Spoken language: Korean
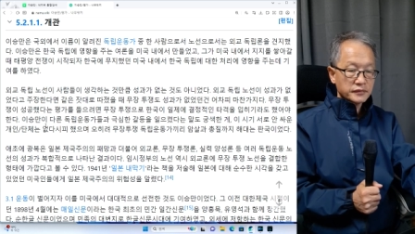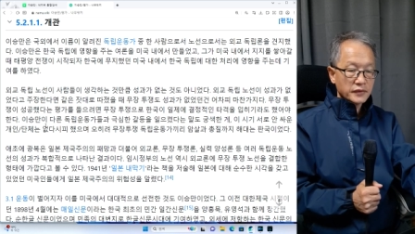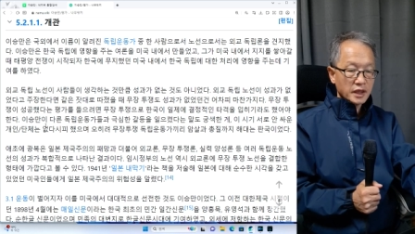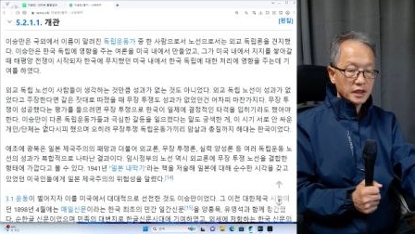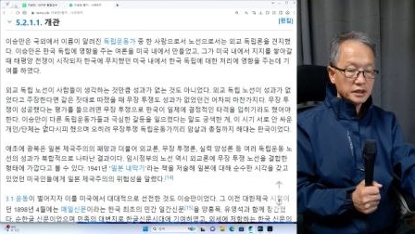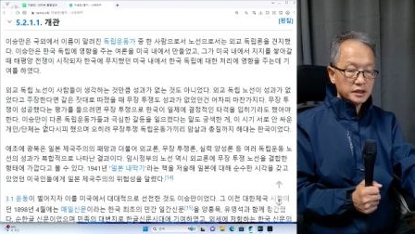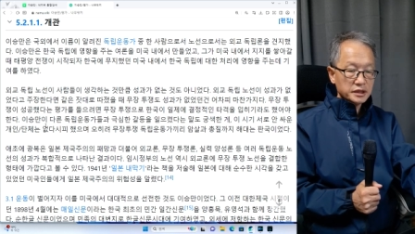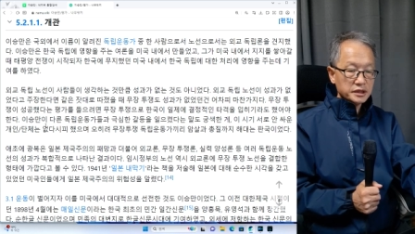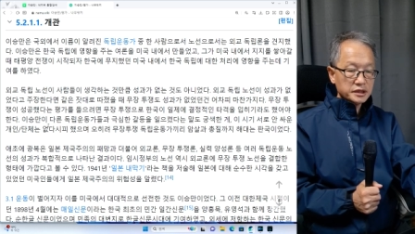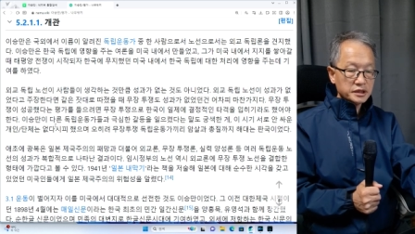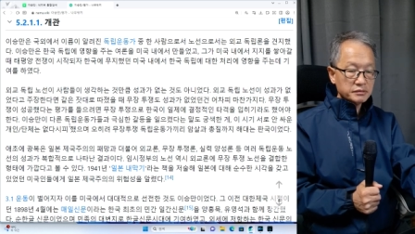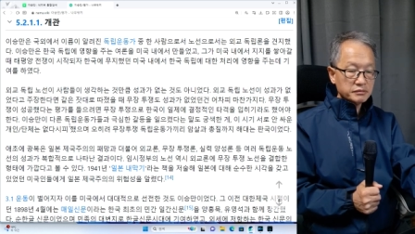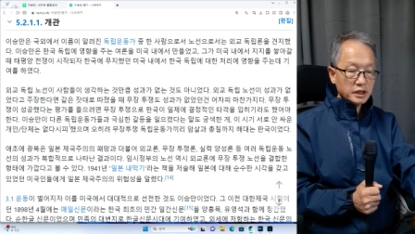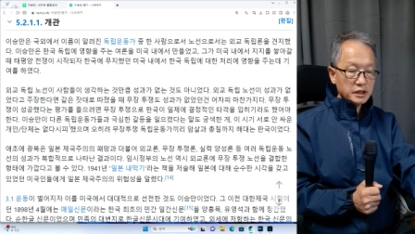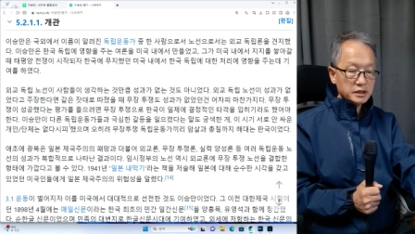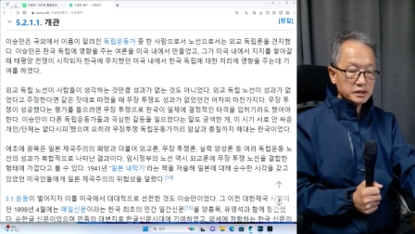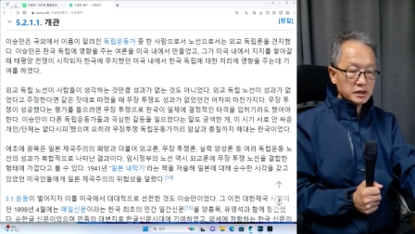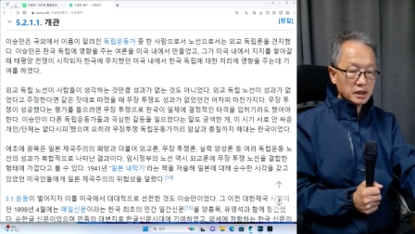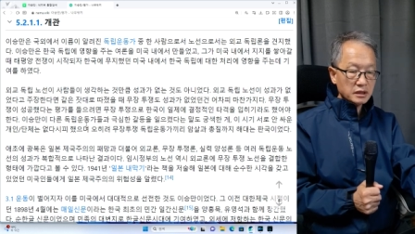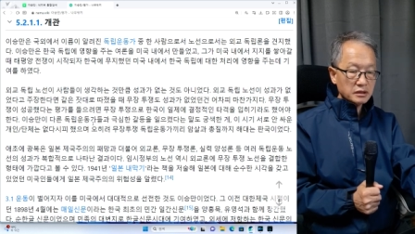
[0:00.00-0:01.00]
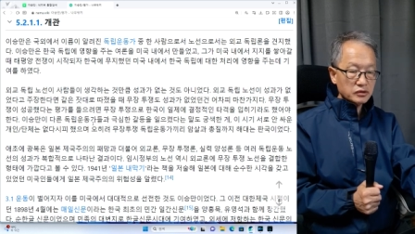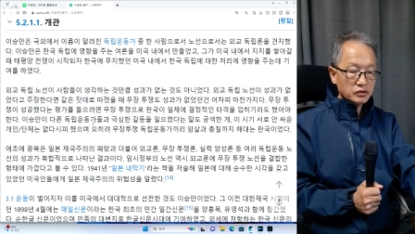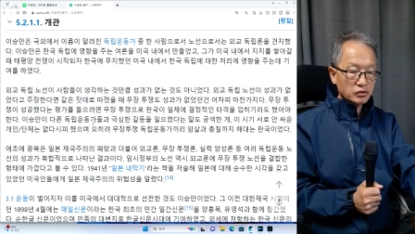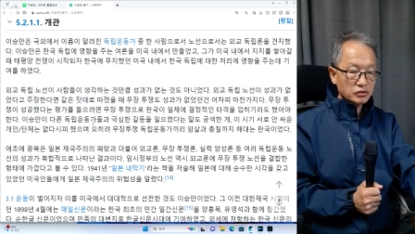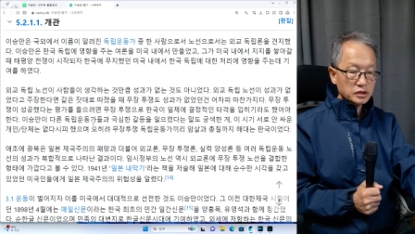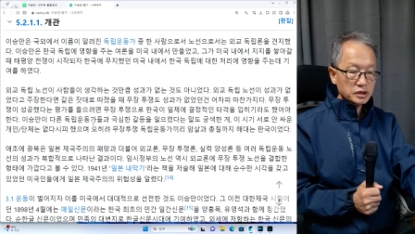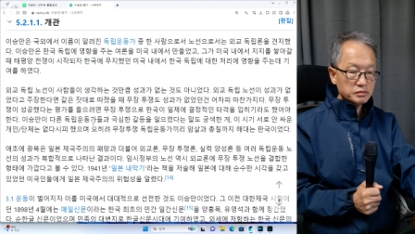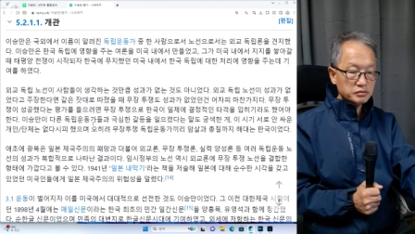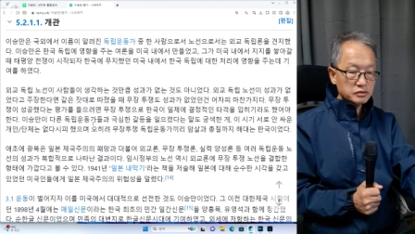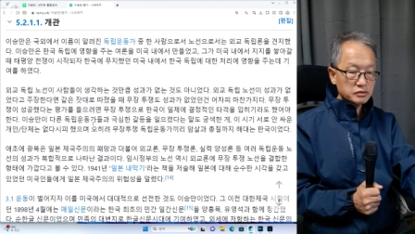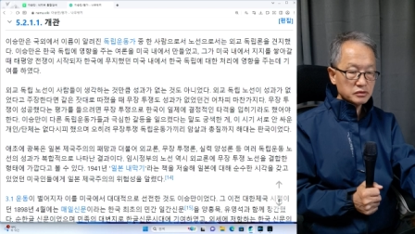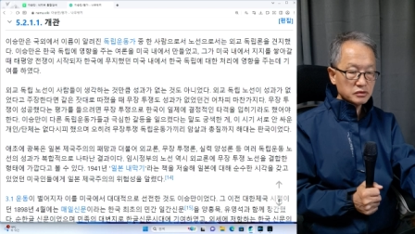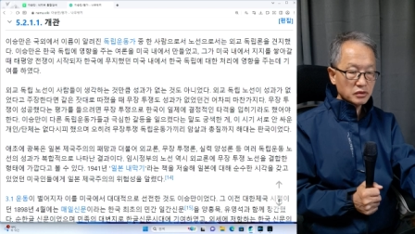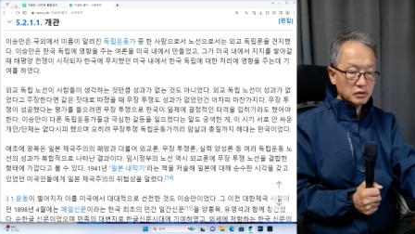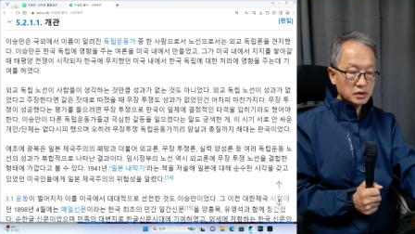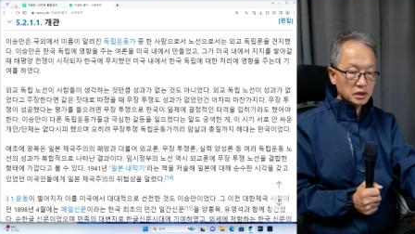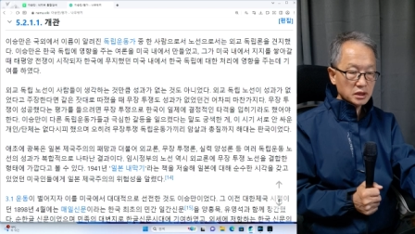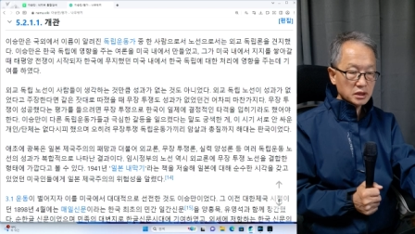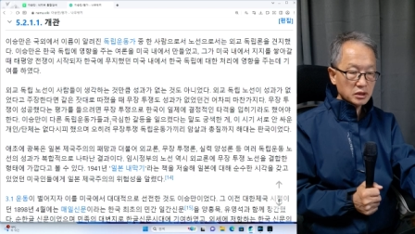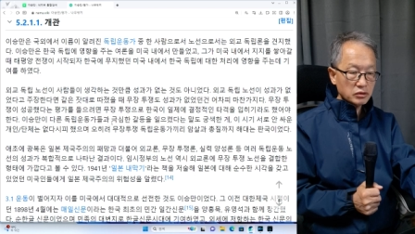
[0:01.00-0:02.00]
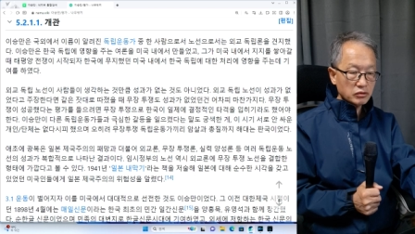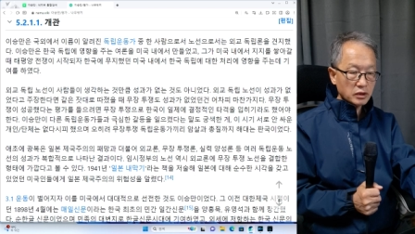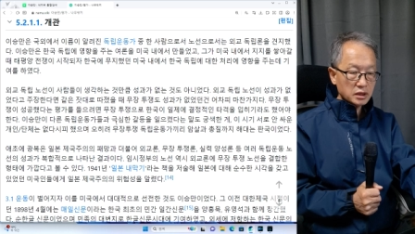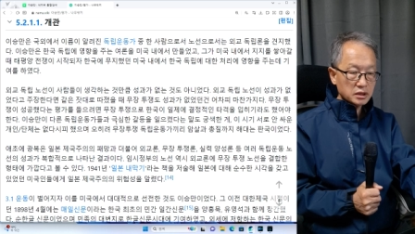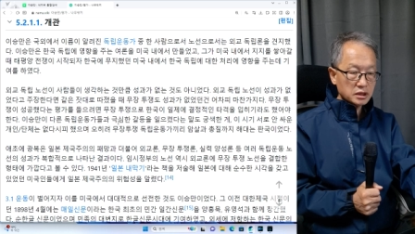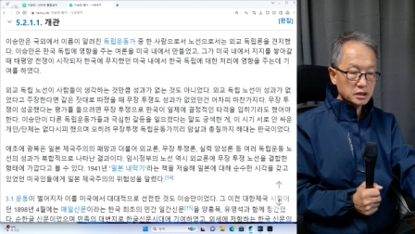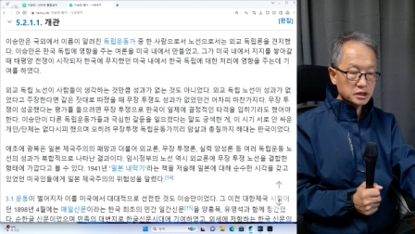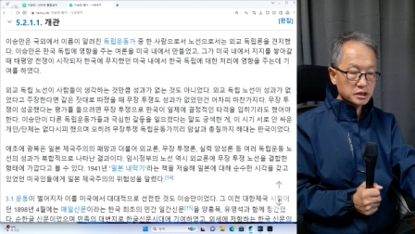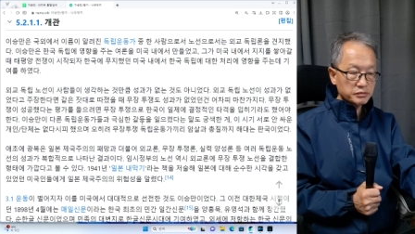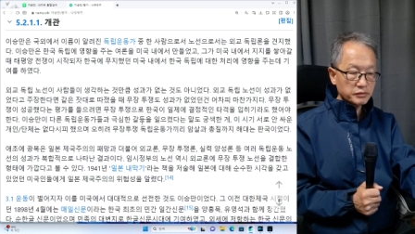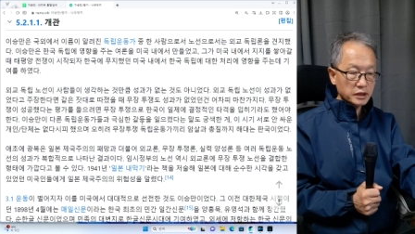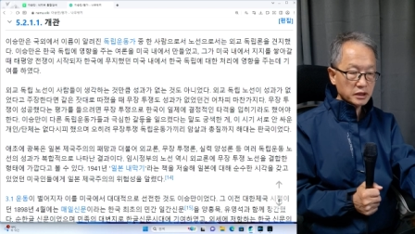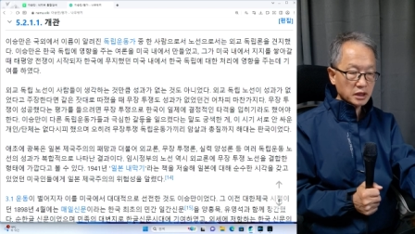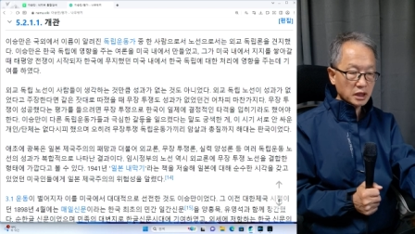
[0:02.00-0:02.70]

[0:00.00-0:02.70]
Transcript: 이승만이 다른 독립운동가들과 극심한